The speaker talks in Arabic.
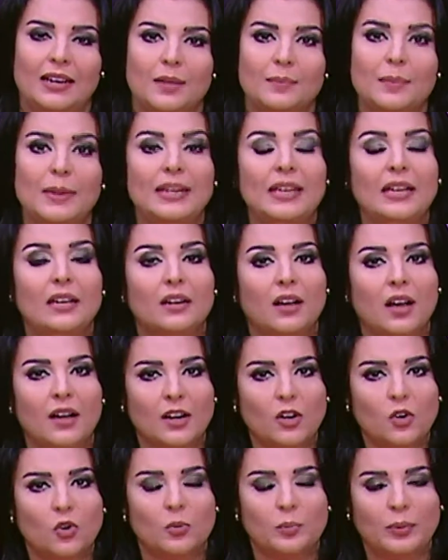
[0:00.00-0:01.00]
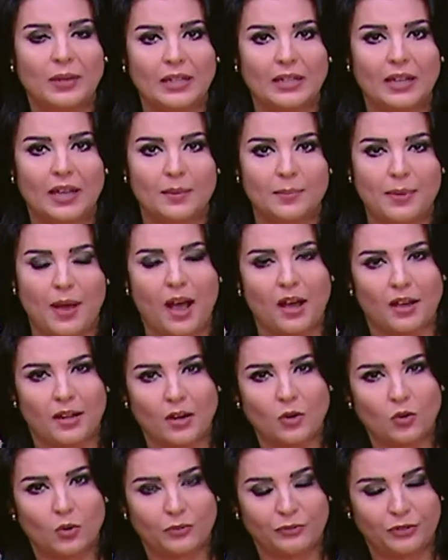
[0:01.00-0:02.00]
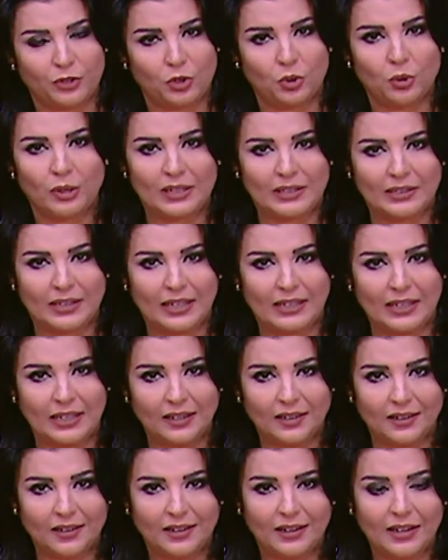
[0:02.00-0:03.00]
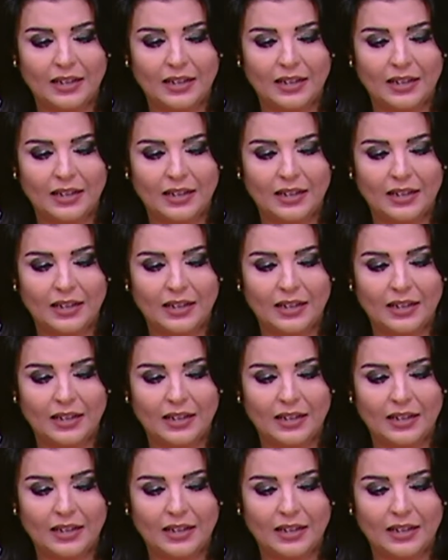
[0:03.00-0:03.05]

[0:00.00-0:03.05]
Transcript: لما نيجي نقارنهم كده باقرانهم في الدول الثانيه